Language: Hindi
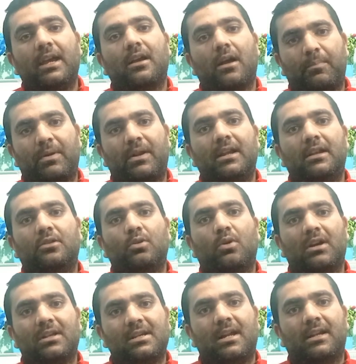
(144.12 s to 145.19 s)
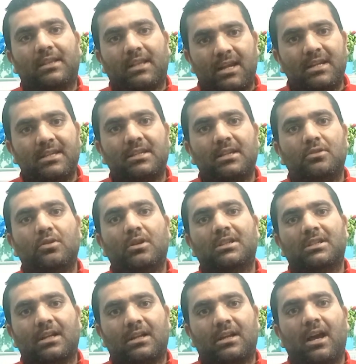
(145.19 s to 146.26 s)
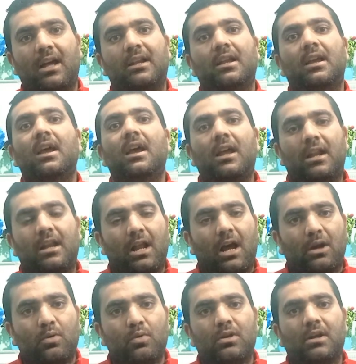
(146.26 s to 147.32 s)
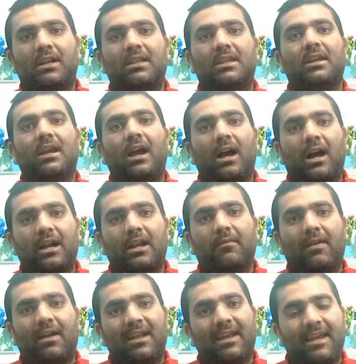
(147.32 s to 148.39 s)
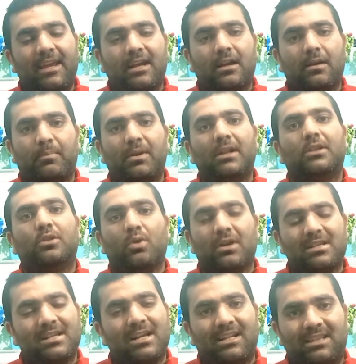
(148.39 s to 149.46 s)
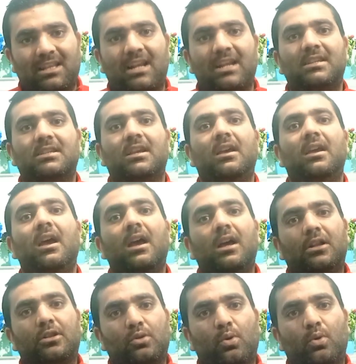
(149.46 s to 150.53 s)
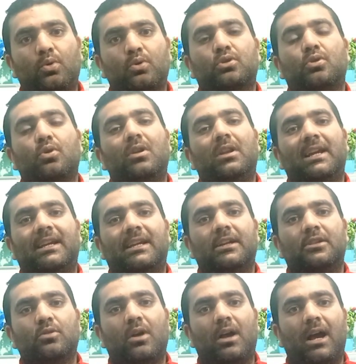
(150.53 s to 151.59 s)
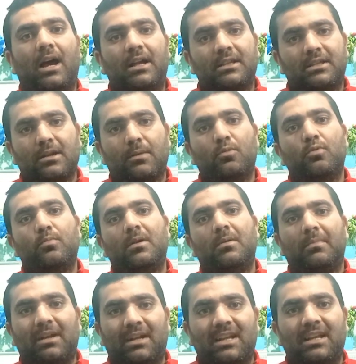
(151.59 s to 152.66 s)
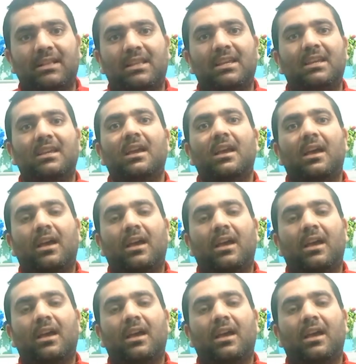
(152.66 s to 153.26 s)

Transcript: एक अप्रैल 2023 से जो है सरकार ने लागू कर दिया है आने वाले एक अप्रैल 2023 से तो उसको लेके जो है आज जम्मू में मीटिंग थी